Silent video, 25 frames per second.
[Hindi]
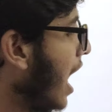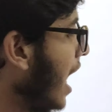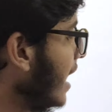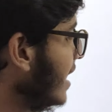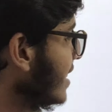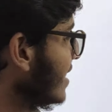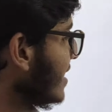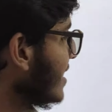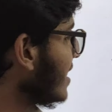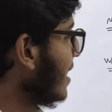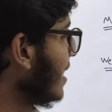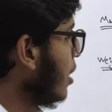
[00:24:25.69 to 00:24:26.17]

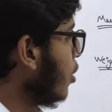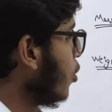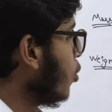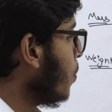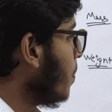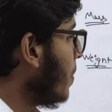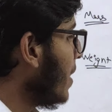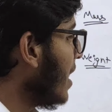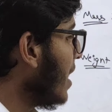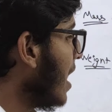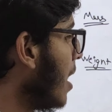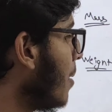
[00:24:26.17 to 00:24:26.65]
अर्थ के
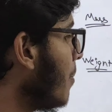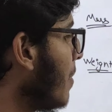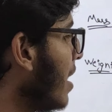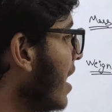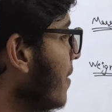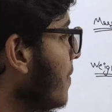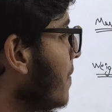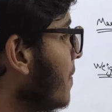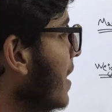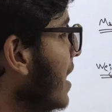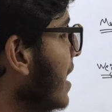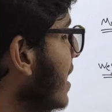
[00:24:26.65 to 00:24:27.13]
ऊपर
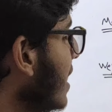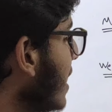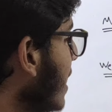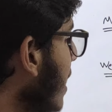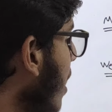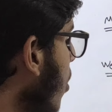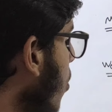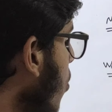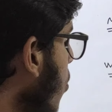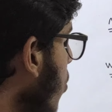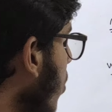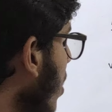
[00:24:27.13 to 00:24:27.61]
हमारा वेट
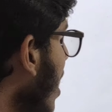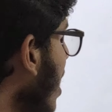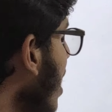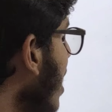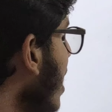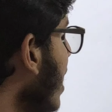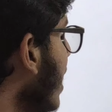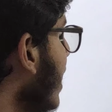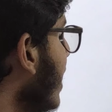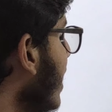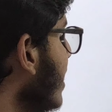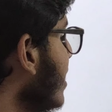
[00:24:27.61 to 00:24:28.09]
क्या होगा
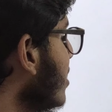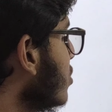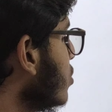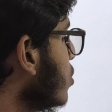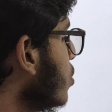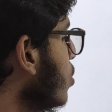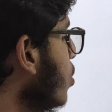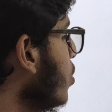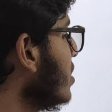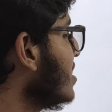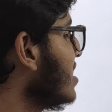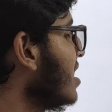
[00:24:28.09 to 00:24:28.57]

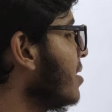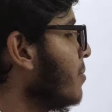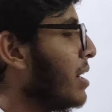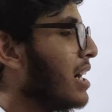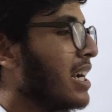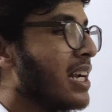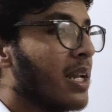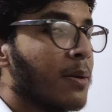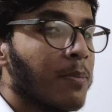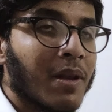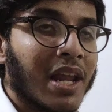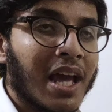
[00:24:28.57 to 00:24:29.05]
इसको इससे
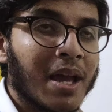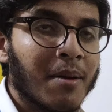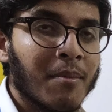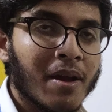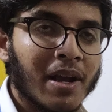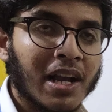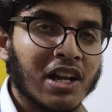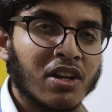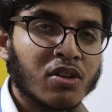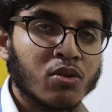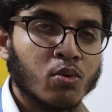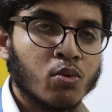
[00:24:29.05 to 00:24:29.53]
मल्टीप्लाई
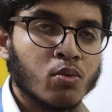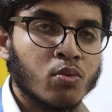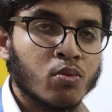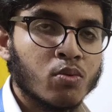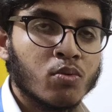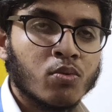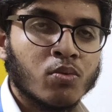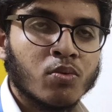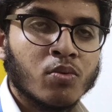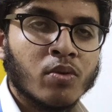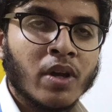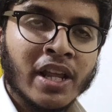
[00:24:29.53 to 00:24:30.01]
मैं कर दू
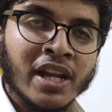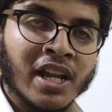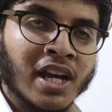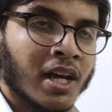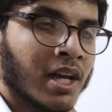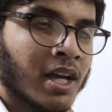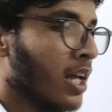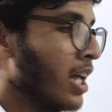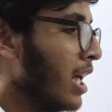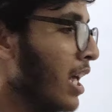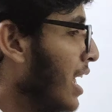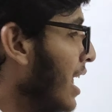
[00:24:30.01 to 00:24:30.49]
है ना
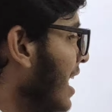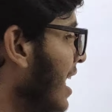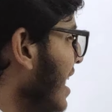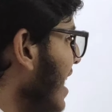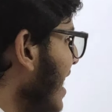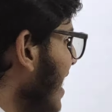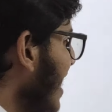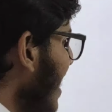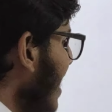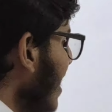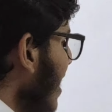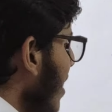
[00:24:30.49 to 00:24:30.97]

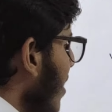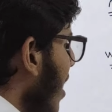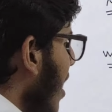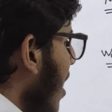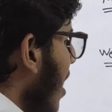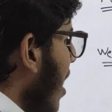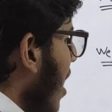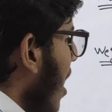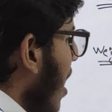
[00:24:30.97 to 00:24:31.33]
लेकिन